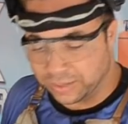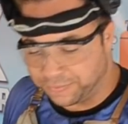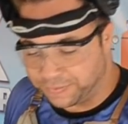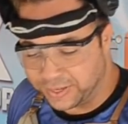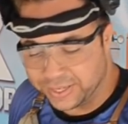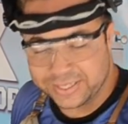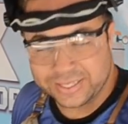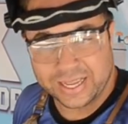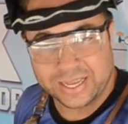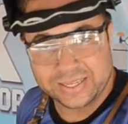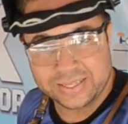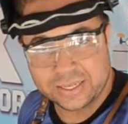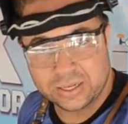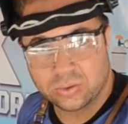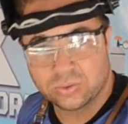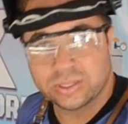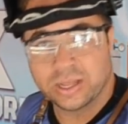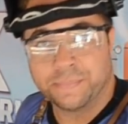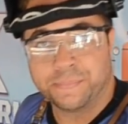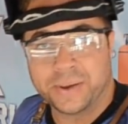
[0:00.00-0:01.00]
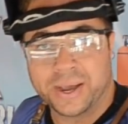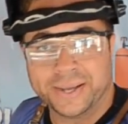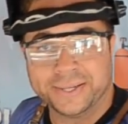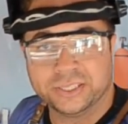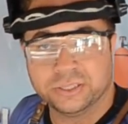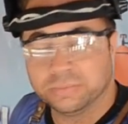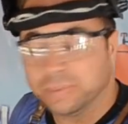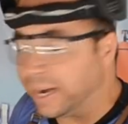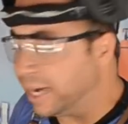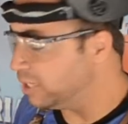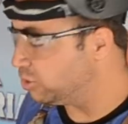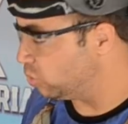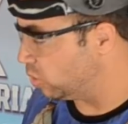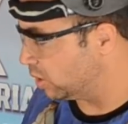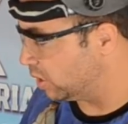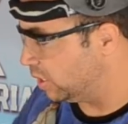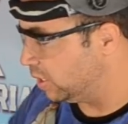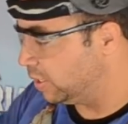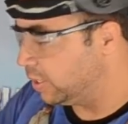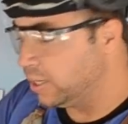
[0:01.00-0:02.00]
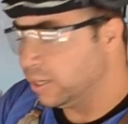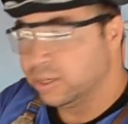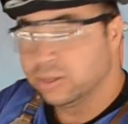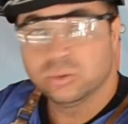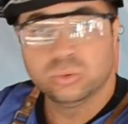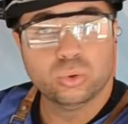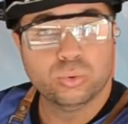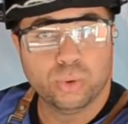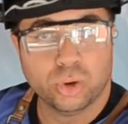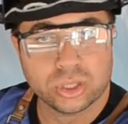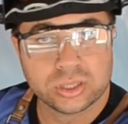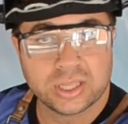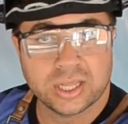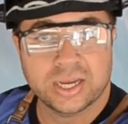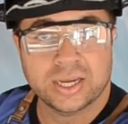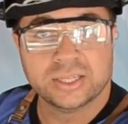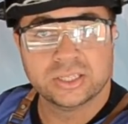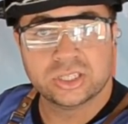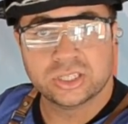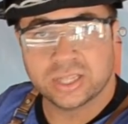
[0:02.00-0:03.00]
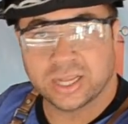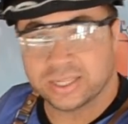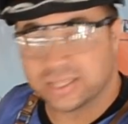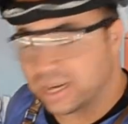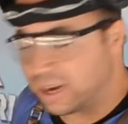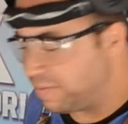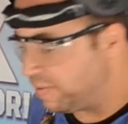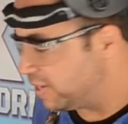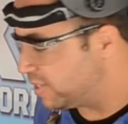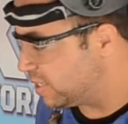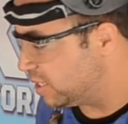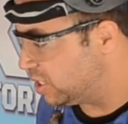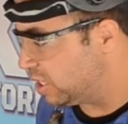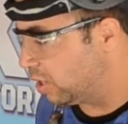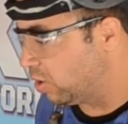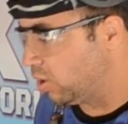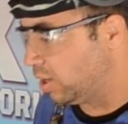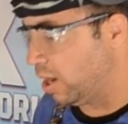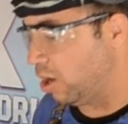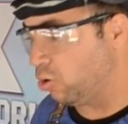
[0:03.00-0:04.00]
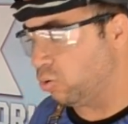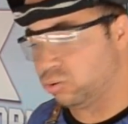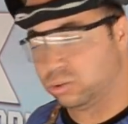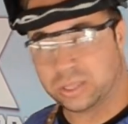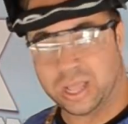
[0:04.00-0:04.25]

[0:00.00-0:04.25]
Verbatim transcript: a fixação da parte de baixo aqui do montante da travessa diagonal.